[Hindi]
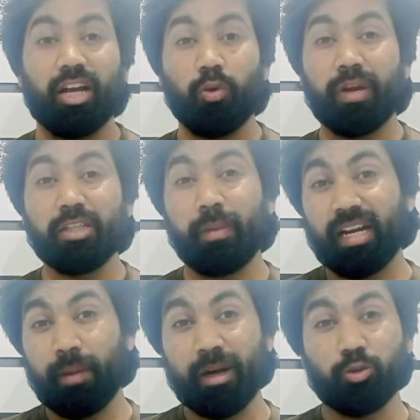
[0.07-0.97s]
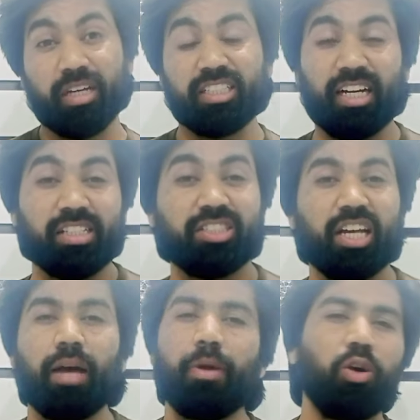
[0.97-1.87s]
हेलो फ्रेंड्स वेलकम बैक टू माय चैनल
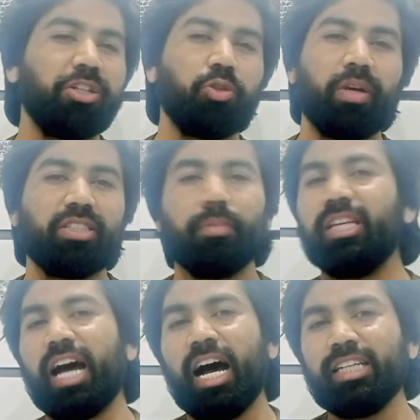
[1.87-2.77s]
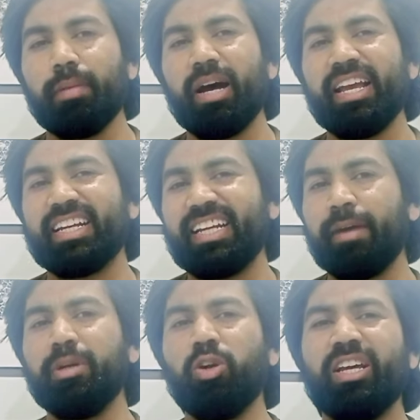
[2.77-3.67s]
जिसका नाम है ऑनेस्ट टू बाई समीर आज हम एक
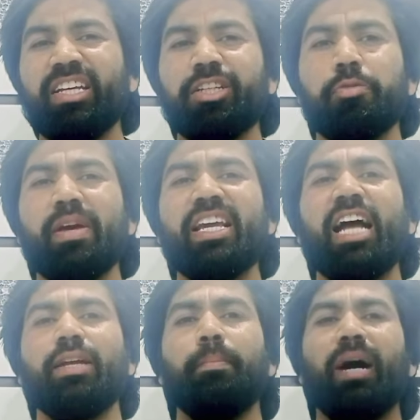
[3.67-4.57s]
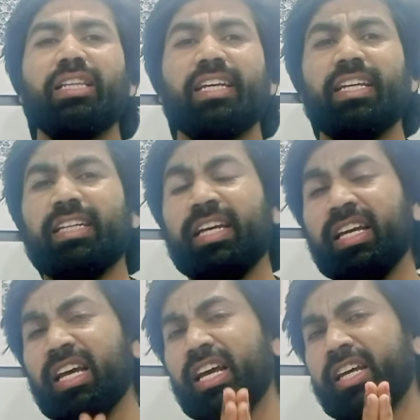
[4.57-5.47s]
नया वीडियो लेके जिसमें कि आज हम बात करेंगे
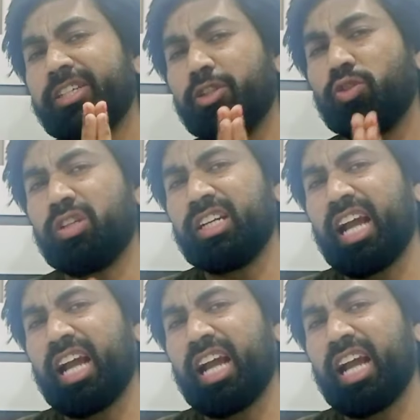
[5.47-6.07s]
ये जो